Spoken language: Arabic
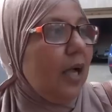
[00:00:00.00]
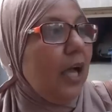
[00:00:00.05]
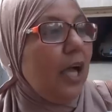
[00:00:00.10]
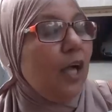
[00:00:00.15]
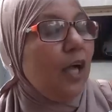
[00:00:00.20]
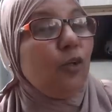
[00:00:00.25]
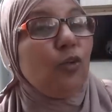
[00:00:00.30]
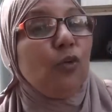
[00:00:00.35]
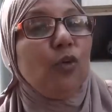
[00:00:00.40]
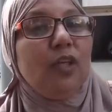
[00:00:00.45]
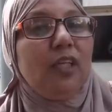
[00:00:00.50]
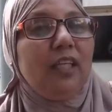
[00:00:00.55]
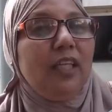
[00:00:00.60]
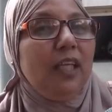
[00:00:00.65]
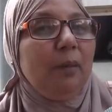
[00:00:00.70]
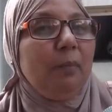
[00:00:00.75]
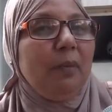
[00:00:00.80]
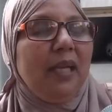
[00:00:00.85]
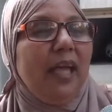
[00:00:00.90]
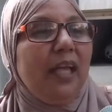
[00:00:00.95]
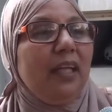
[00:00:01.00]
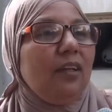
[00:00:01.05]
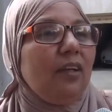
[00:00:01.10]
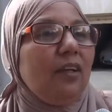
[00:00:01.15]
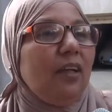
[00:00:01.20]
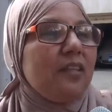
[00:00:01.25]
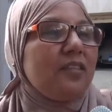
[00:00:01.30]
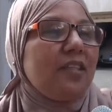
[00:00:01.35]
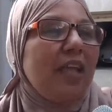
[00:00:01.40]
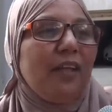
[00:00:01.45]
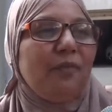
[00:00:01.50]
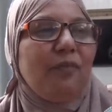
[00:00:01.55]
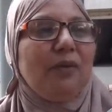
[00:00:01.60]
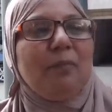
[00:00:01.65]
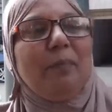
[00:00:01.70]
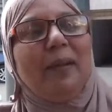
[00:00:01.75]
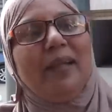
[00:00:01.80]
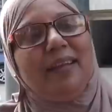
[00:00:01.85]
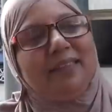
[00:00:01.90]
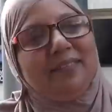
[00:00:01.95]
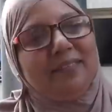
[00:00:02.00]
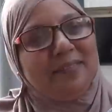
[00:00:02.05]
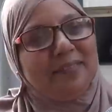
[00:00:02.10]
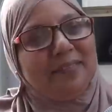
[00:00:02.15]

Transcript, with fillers: اخنق اللي يعمل اي خسائر في البلد